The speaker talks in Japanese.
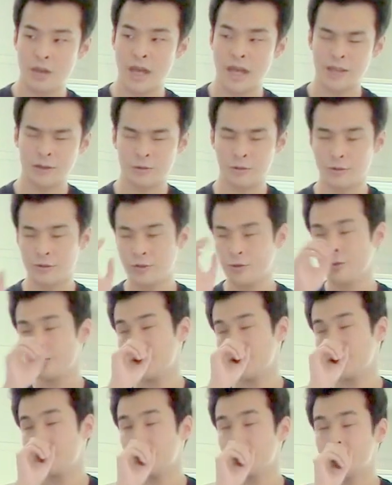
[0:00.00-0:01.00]
えーと、どのよ
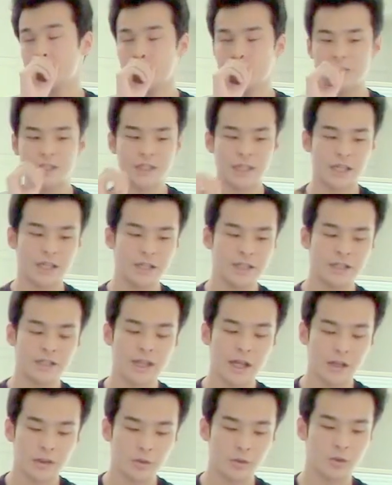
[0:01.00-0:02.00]
うに抽出してい
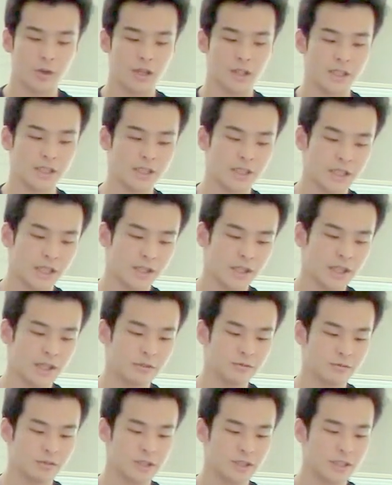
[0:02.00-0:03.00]
くかという話になって
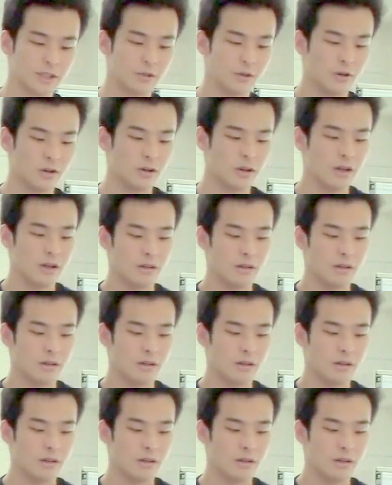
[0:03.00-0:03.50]
いくのですけど、